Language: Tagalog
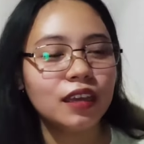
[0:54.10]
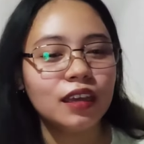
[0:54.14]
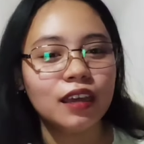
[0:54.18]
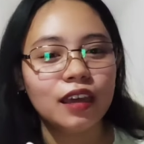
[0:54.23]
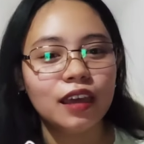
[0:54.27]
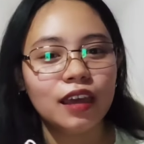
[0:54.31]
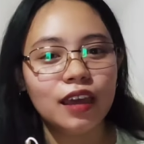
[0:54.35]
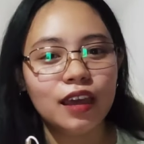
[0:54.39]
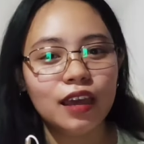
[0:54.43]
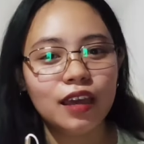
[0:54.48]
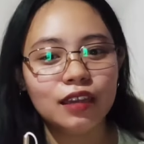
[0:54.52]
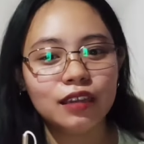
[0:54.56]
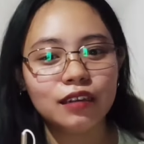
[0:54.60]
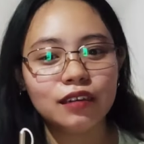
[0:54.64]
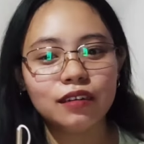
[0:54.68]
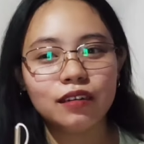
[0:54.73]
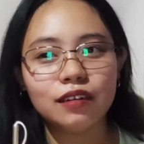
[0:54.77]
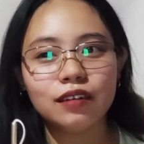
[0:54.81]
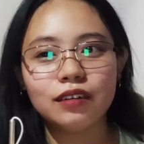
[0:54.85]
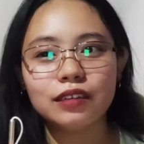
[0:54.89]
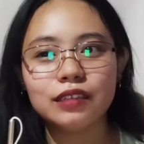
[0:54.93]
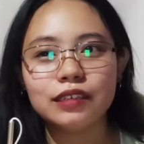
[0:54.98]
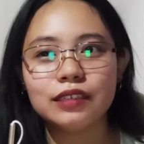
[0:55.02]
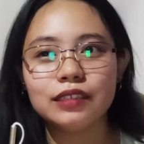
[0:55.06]

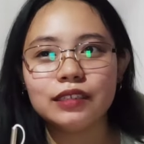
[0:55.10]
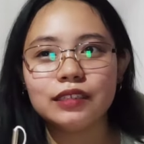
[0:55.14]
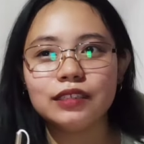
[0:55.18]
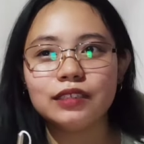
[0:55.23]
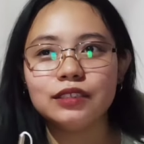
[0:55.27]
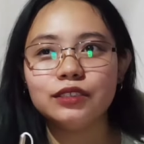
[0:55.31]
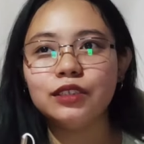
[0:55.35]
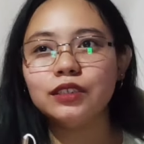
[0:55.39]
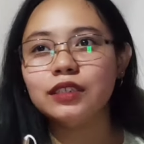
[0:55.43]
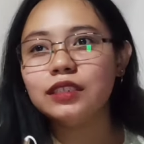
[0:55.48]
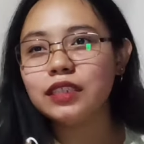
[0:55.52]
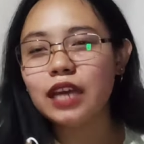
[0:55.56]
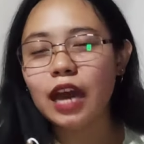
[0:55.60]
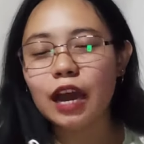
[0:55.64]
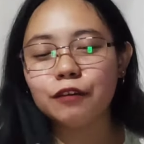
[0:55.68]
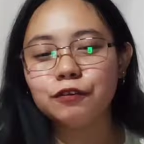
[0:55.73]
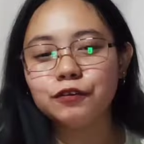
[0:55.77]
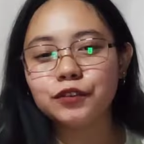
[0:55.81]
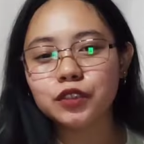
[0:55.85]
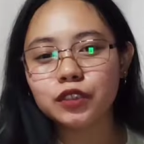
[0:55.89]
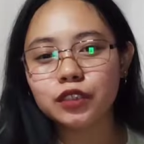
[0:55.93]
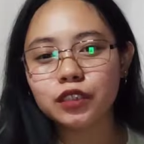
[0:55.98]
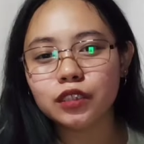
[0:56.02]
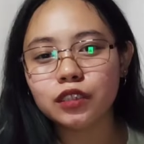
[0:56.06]
And yun,
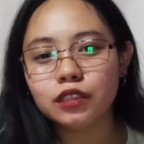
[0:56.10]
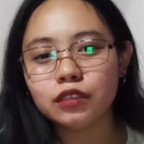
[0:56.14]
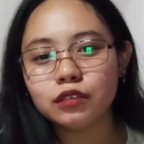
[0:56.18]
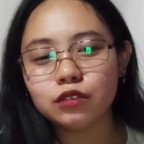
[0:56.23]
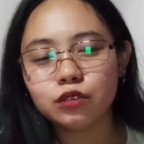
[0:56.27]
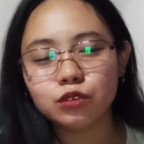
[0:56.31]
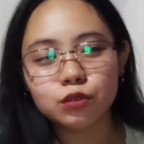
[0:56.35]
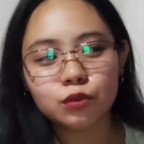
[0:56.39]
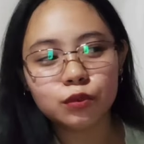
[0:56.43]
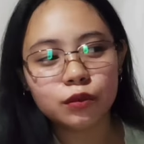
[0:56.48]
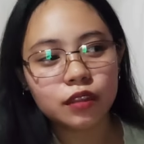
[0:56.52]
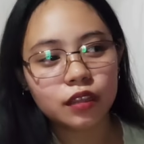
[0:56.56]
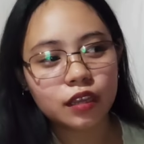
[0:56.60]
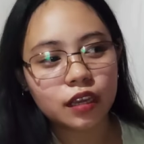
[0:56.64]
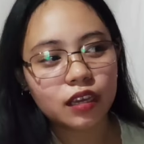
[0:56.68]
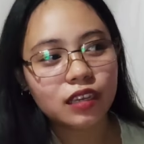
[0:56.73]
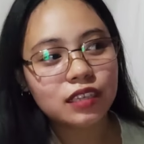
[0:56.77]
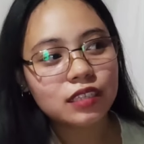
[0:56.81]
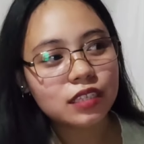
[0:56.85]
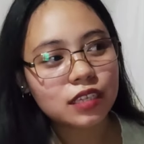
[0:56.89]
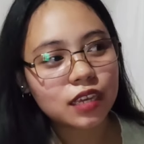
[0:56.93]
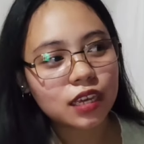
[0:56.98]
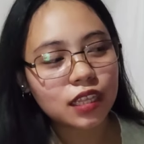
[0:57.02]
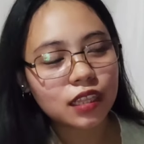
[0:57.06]
after two
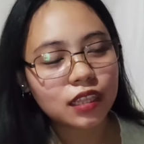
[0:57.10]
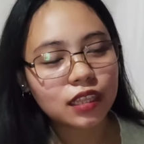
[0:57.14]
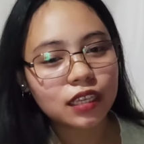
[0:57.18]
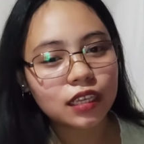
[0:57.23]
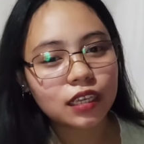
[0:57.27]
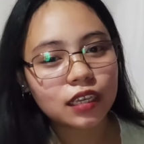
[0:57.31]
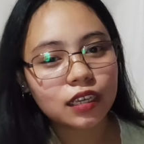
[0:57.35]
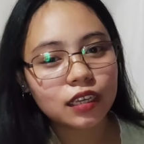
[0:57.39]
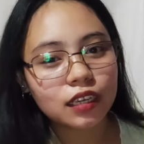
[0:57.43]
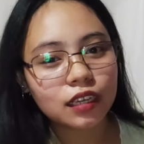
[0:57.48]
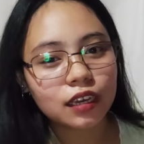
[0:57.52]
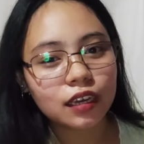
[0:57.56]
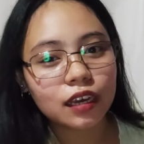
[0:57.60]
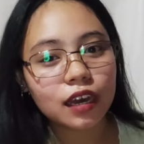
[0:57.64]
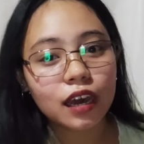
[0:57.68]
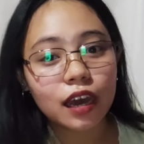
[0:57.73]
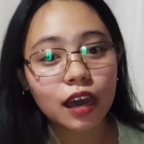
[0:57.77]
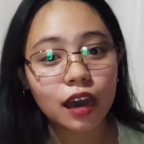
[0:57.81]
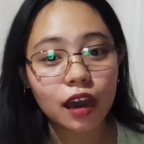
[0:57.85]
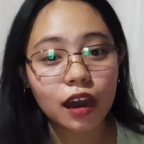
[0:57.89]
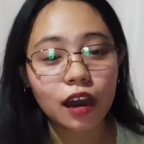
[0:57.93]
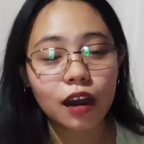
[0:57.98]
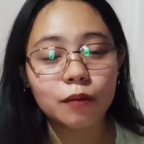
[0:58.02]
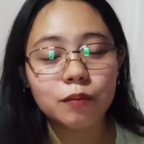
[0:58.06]
days, I think,
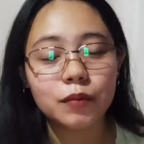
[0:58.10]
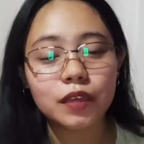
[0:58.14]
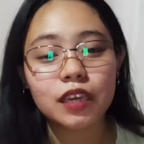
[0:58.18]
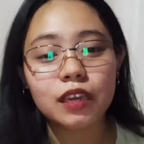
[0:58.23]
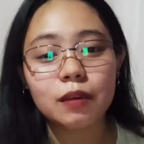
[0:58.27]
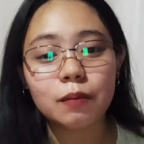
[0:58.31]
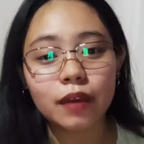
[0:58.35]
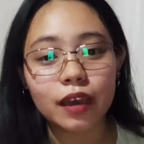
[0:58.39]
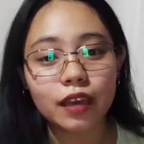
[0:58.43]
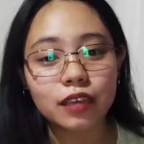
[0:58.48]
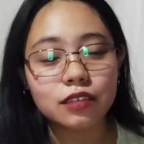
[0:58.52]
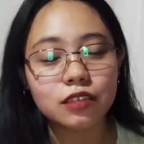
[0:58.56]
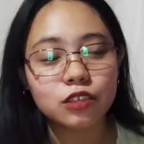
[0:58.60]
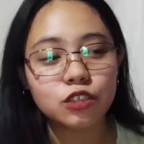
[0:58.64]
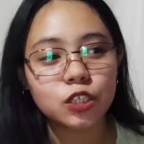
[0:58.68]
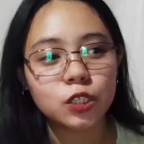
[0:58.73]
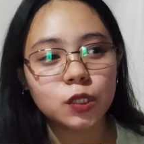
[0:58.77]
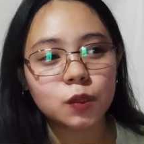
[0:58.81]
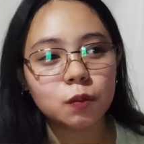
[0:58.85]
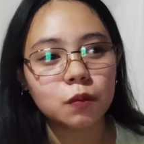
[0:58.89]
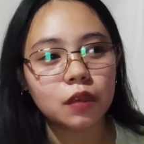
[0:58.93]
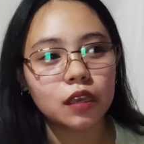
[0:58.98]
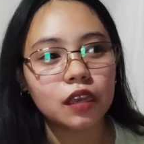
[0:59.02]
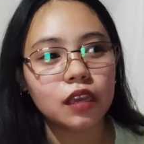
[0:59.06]
um, he
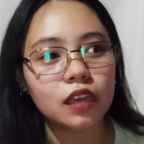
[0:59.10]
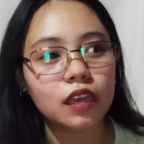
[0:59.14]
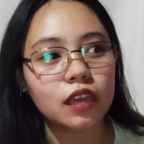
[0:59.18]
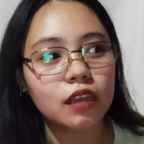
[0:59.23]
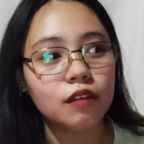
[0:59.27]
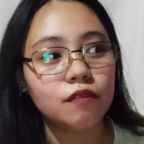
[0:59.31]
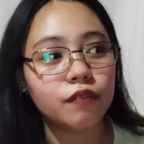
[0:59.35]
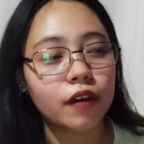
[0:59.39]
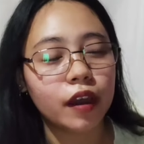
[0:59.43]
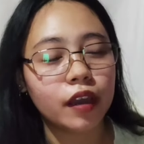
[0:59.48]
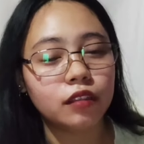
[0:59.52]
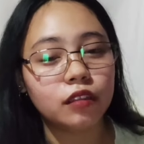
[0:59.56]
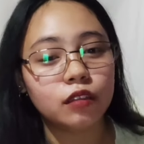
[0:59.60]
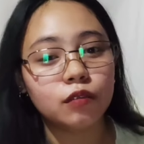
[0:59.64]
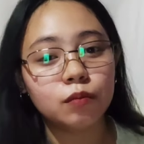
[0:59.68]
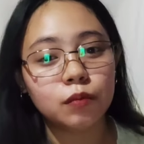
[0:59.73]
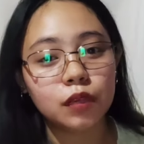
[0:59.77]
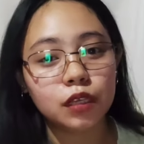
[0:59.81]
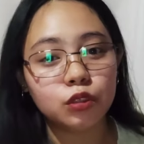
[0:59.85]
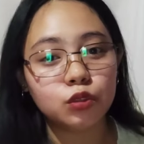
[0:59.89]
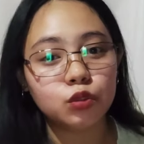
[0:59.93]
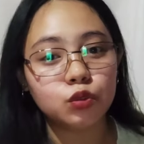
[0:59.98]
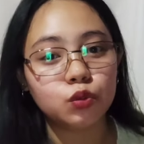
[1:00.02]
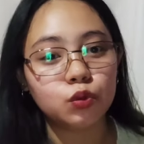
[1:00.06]
messaged me, he invited
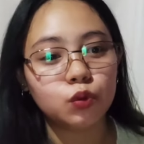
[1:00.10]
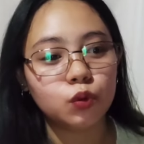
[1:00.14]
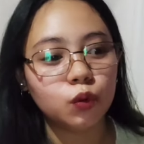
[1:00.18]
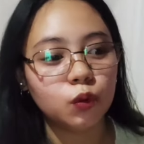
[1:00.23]
me to